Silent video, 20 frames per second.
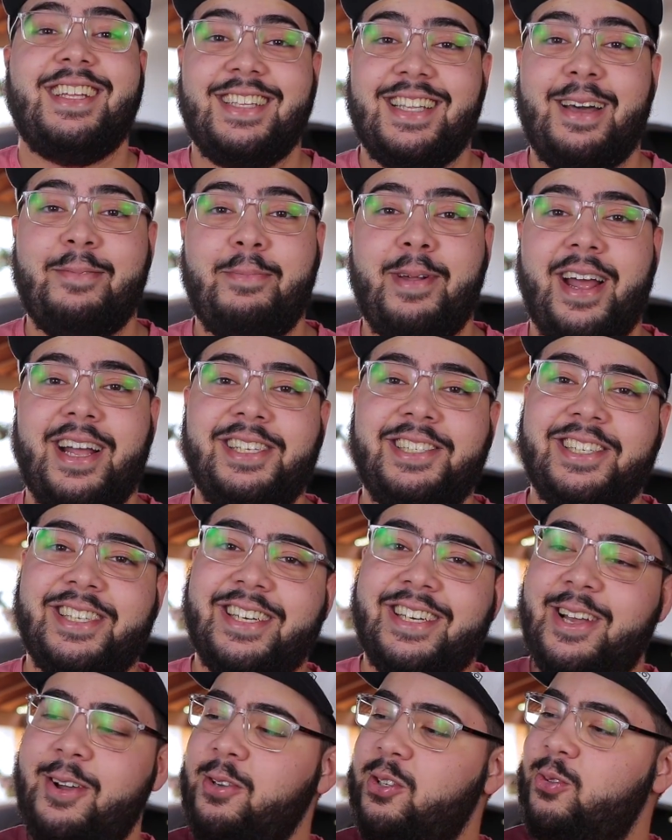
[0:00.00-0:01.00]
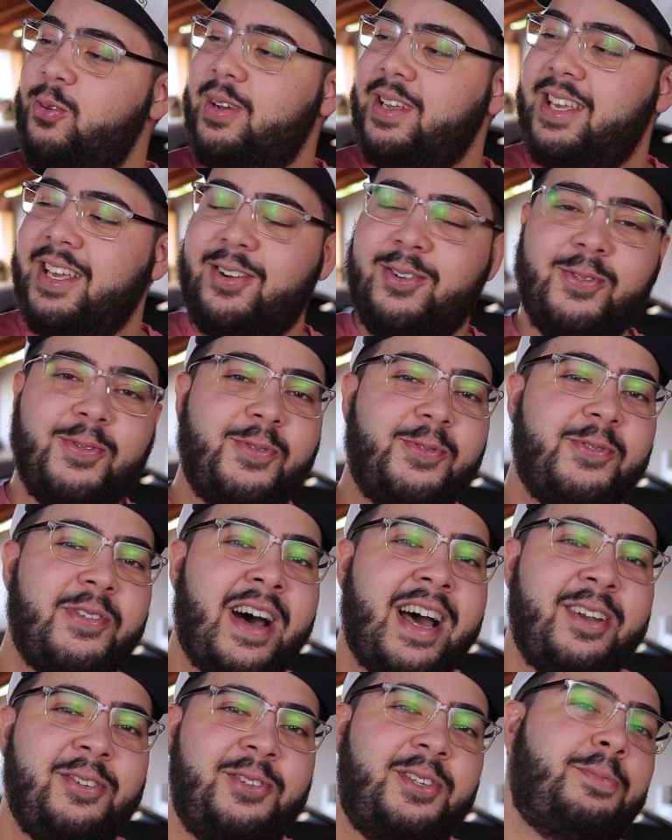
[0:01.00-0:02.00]
Na prática, eu estou aqui com
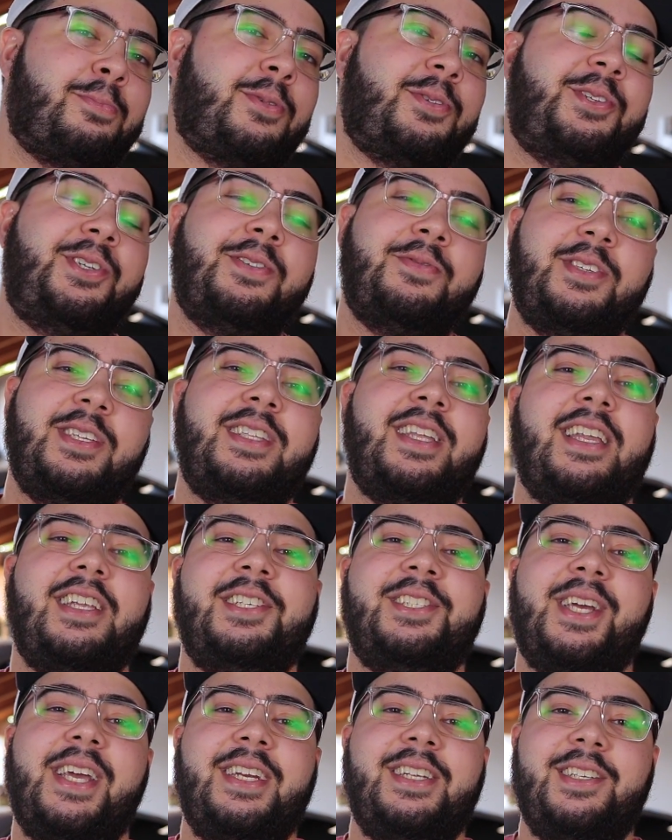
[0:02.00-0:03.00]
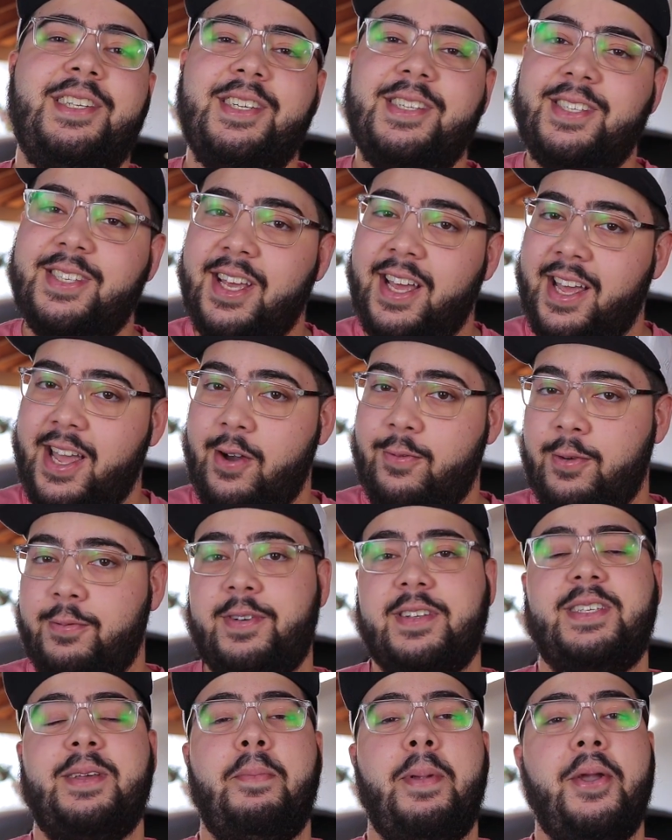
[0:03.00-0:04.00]
vários dispositivos inteligentes, eu vou
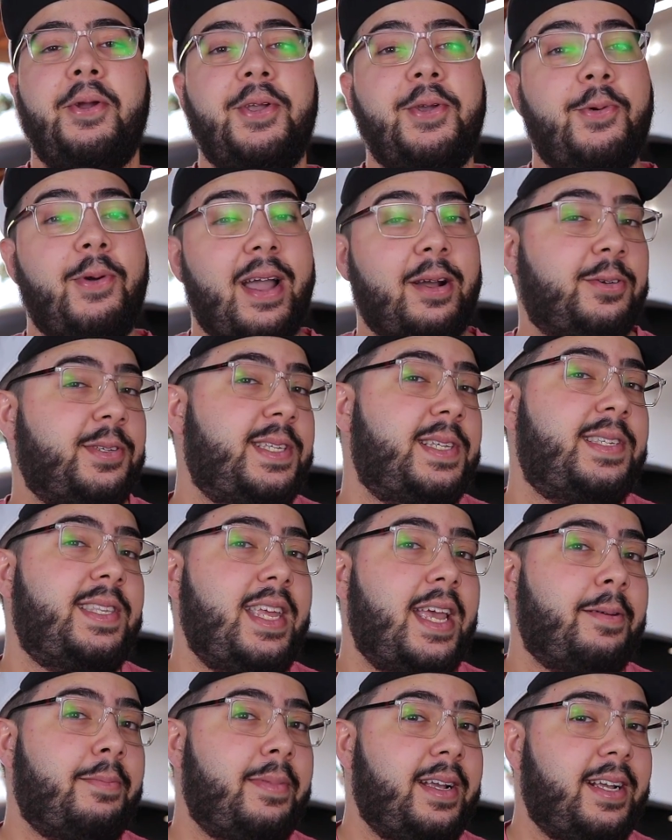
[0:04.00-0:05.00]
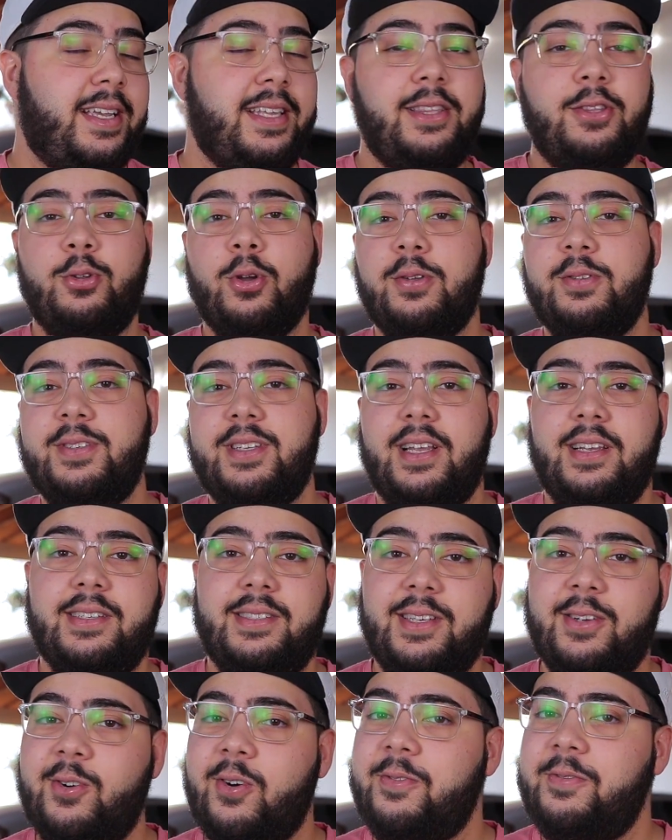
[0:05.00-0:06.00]
fazer meio que um ecossistema em que todos eles
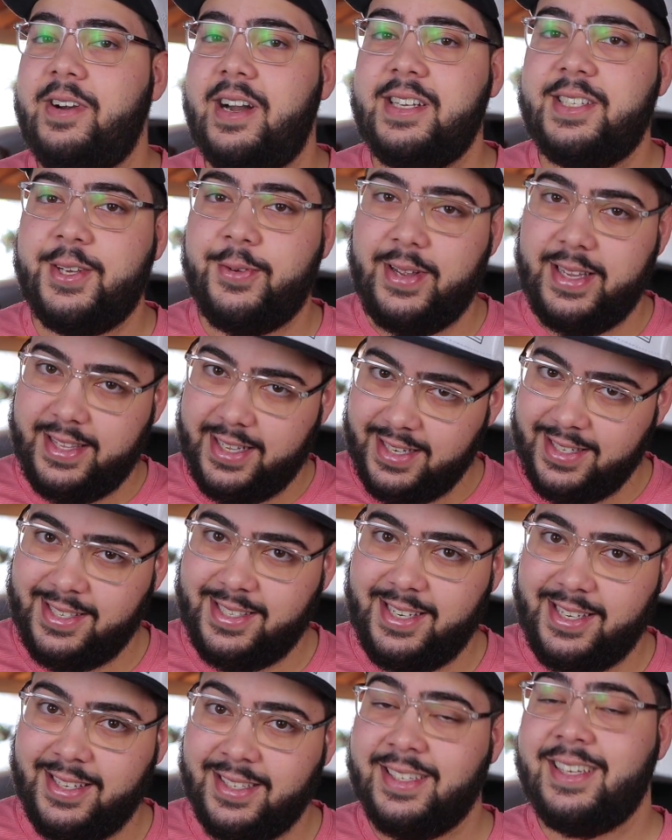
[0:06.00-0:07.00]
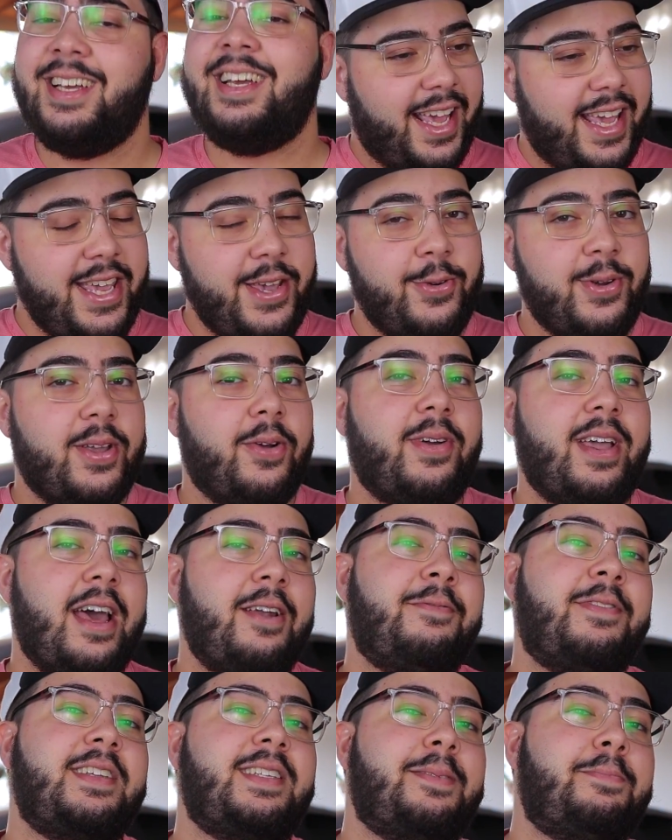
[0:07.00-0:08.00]
se conversam entre si, e o que eu
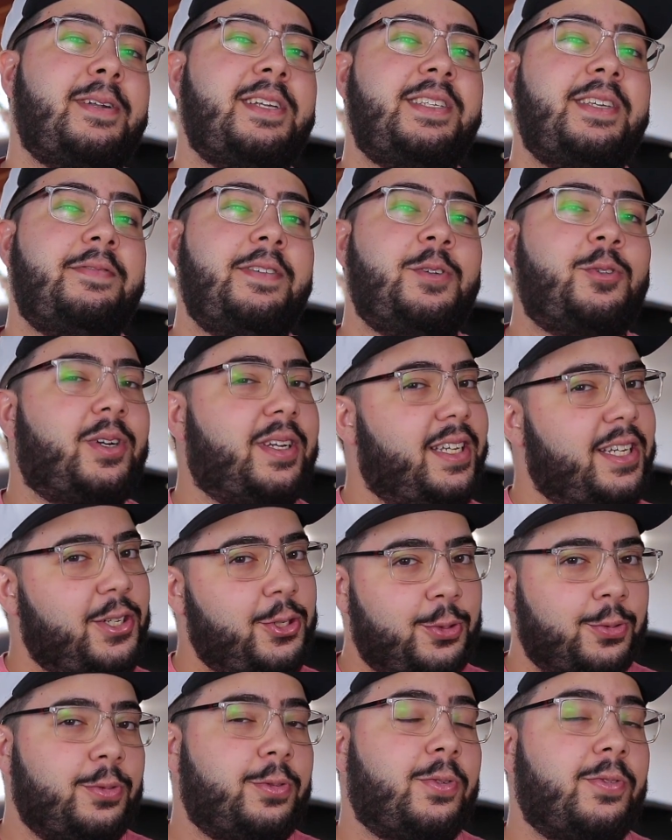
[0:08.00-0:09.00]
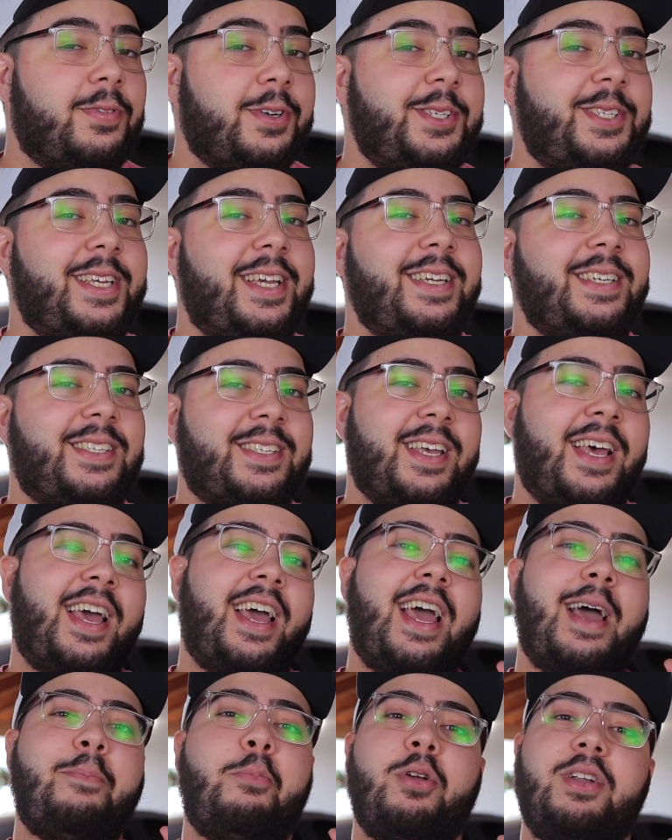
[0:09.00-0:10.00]
quero fazer para esse vídeo aqui junto com vocês
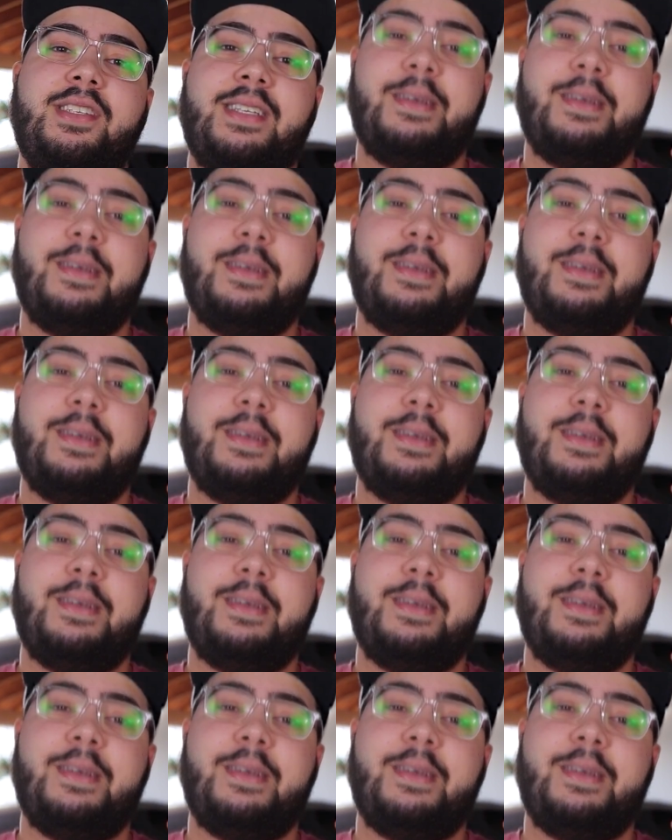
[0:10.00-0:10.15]
é, por